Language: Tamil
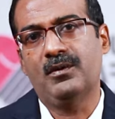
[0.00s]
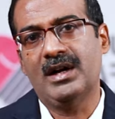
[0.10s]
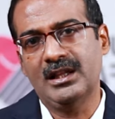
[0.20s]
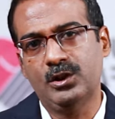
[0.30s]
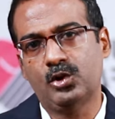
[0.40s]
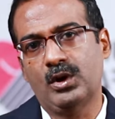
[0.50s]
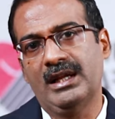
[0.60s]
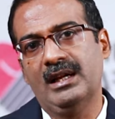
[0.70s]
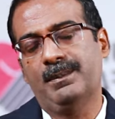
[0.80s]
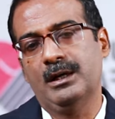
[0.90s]
வலது
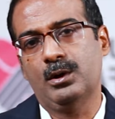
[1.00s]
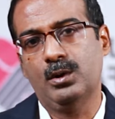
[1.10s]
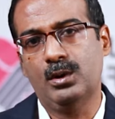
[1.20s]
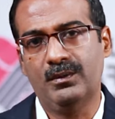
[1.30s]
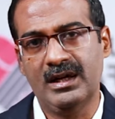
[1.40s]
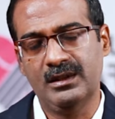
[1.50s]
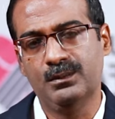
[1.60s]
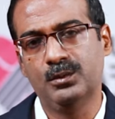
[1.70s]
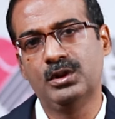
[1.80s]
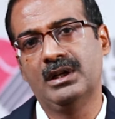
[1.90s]
தொடையில் பண்ணுறோம் வலது
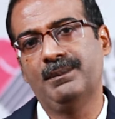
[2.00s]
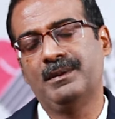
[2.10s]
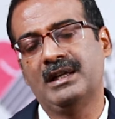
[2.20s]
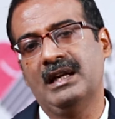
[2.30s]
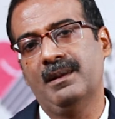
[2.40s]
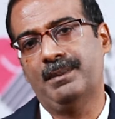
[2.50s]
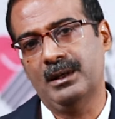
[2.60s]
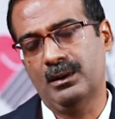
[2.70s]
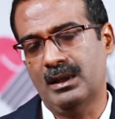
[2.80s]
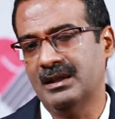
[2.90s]
முதுகில் கீழே
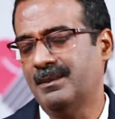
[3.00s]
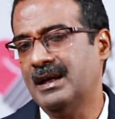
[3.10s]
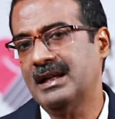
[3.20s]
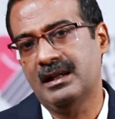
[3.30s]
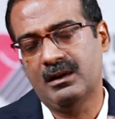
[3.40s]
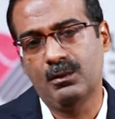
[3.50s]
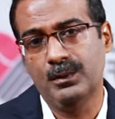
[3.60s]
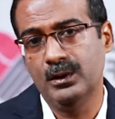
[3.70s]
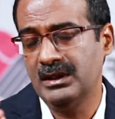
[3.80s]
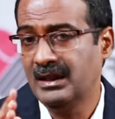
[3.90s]
பண்ணுறோம் அந்த மாதிரி
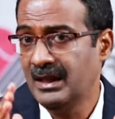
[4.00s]
இருக்கும்போது